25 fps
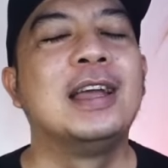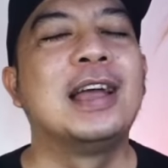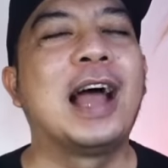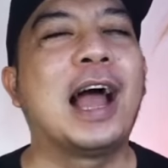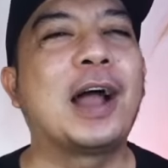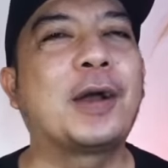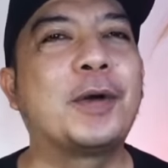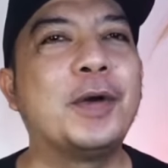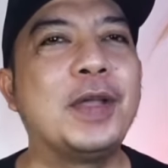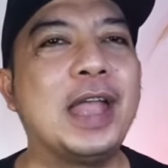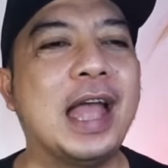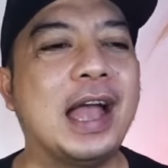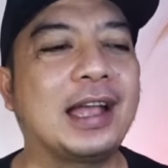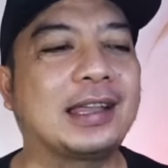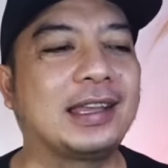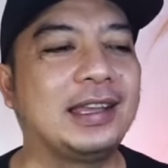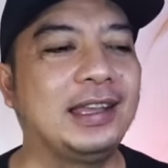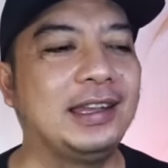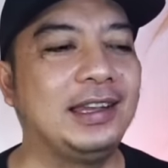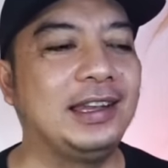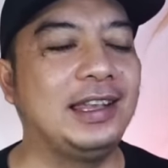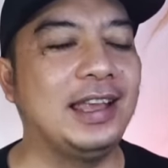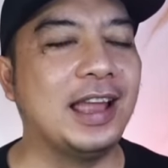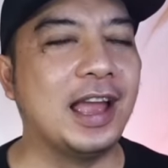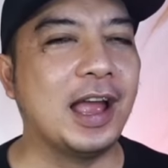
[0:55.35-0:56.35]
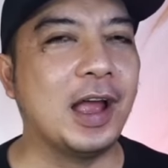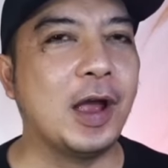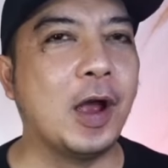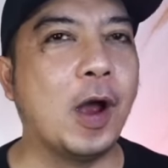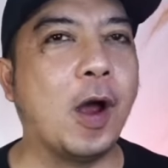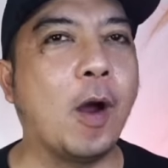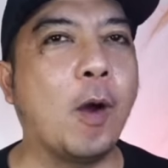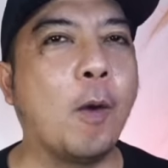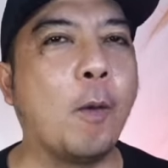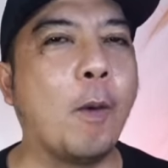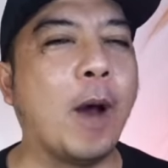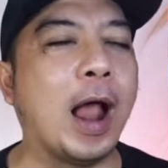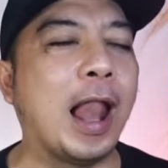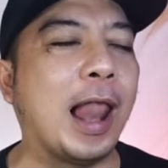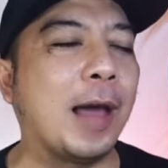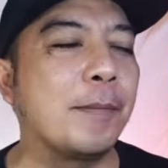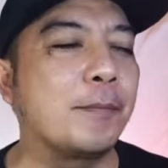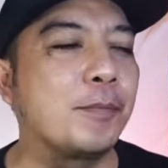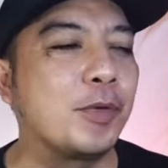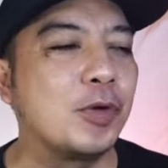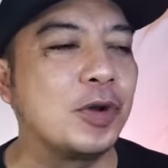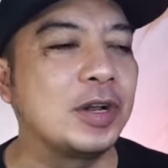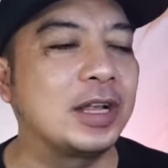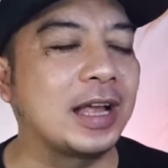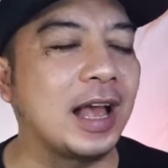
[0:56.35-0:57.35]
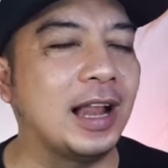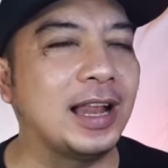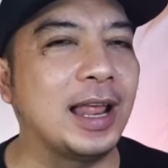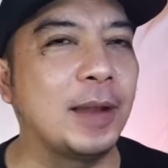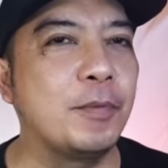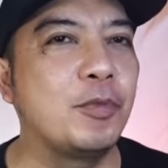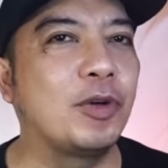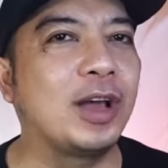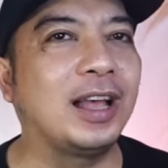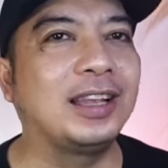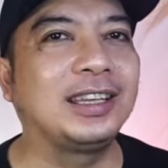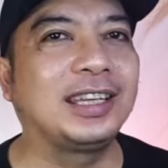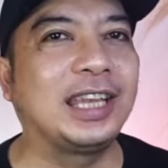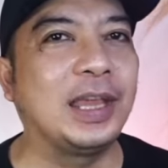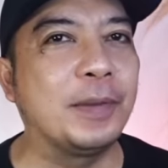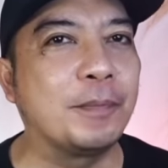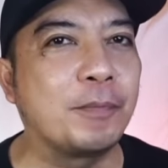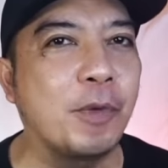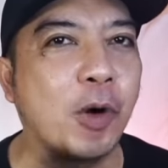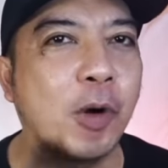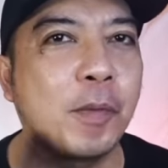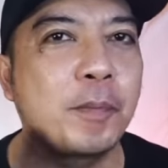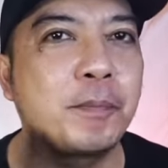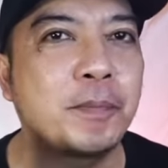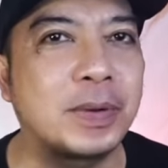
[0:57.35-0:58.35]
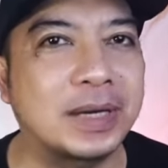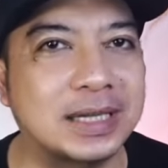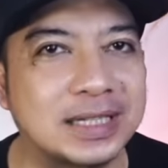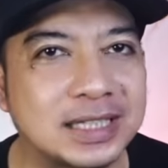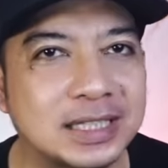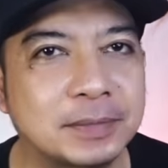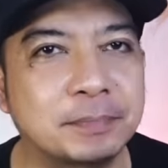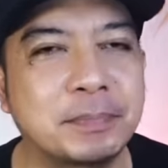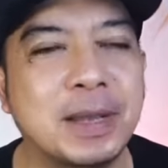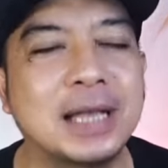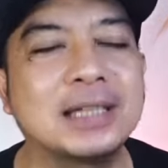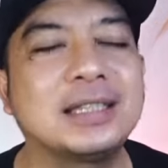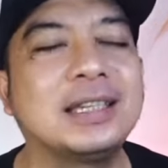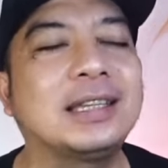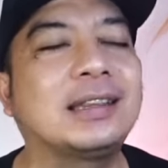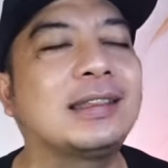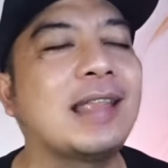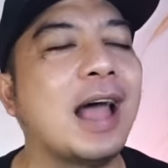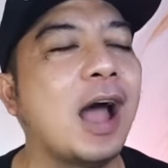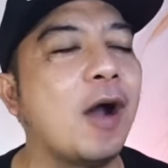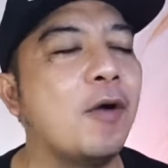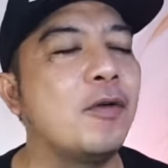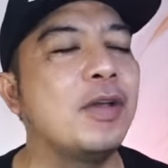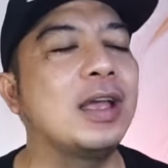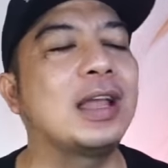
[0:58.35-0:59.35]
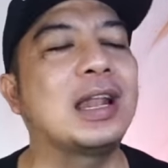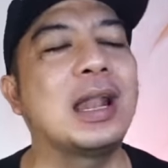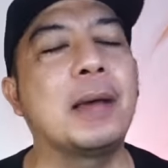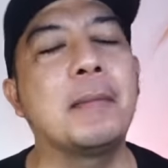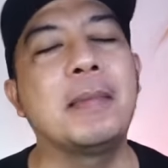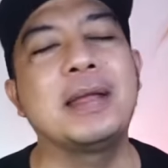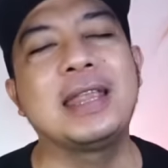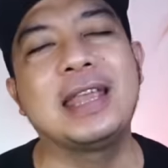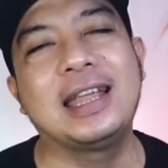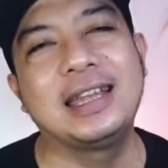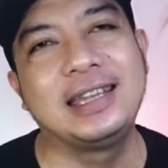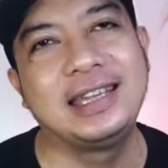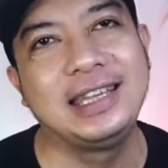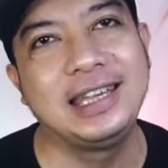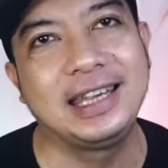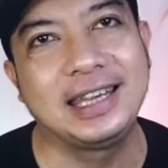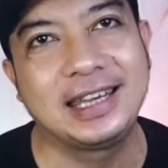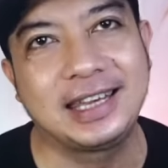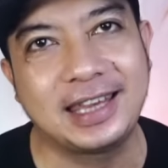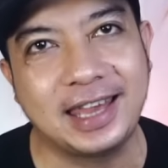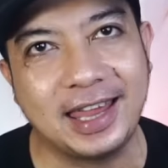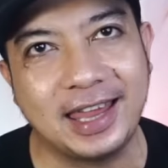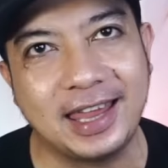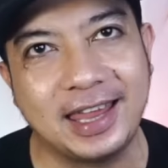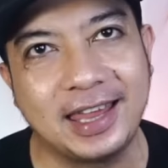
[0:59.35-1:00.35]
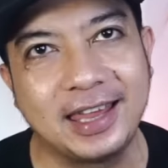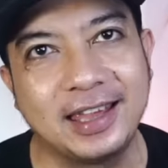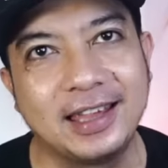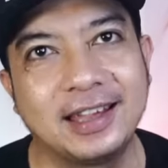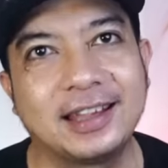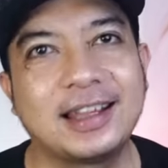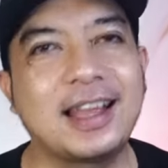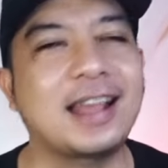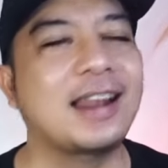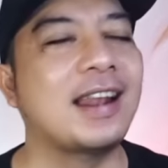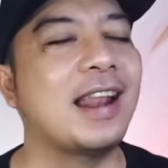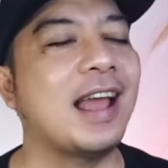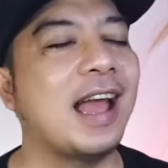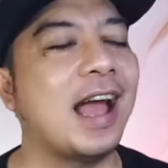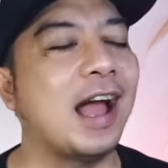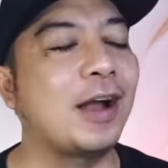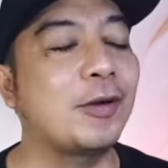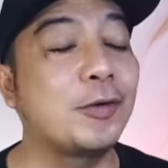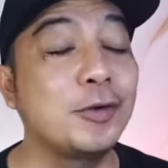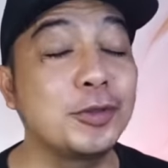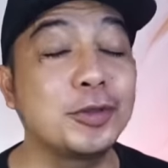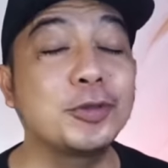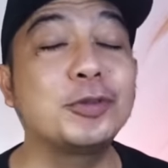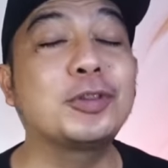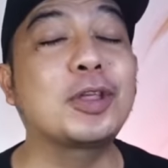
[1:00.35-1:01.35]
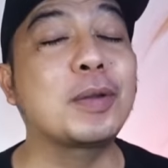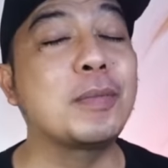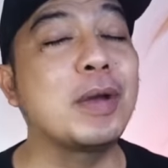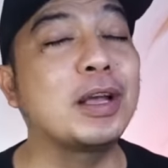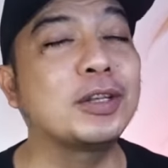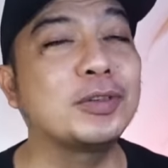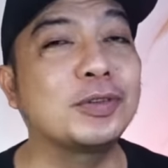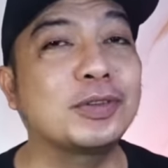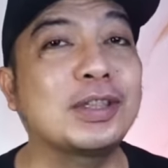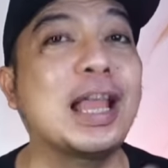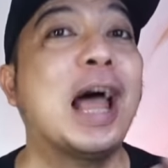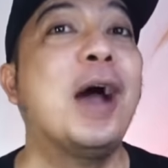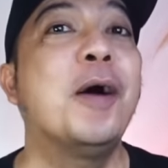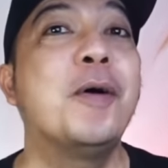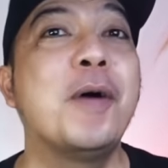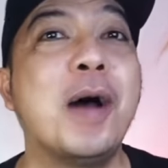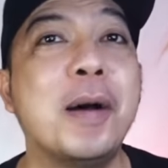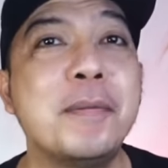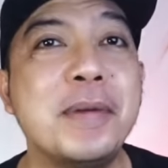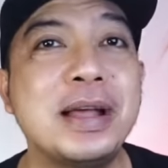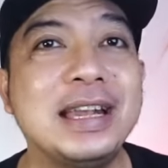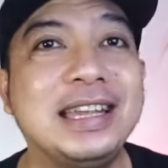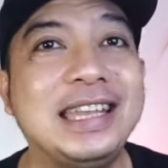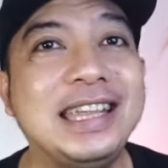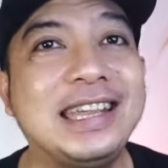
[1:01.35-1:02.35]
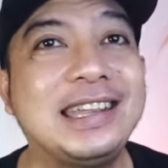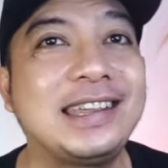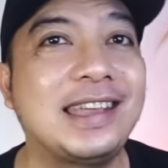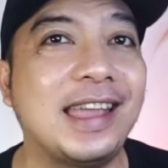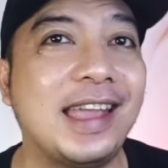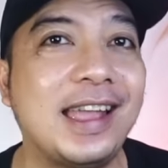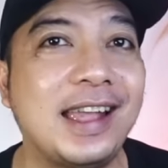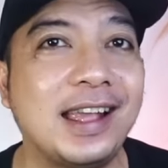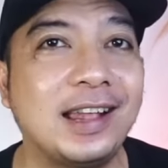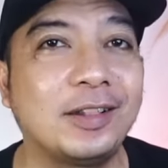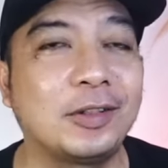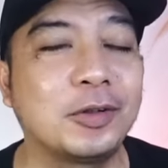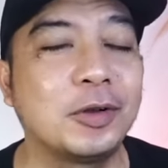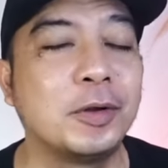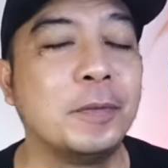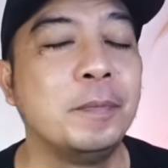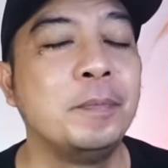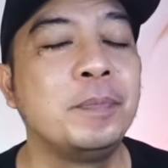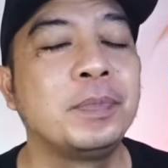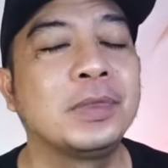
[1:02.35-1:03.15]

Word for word: aku yakin nih ya walaupun kalian bukan K-popers pasti tahu yang namanya DK karena aku itu termasuk tahu sama DK gitu